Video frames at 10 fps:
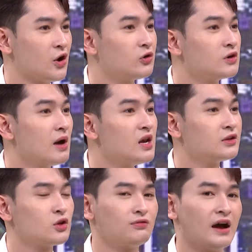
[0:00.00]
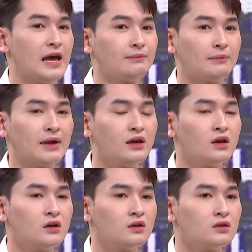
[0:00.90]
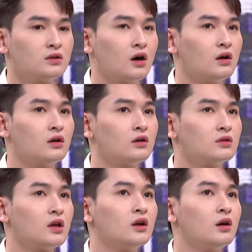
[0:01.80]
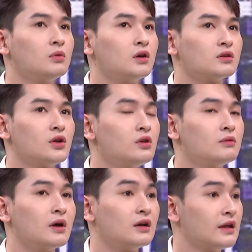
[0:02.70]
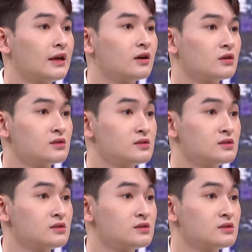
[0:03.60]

đổi ừ. người mới liên tục và em cảm thấy thôi, ờ, thôi chết là không được nếu như mình vậy rồi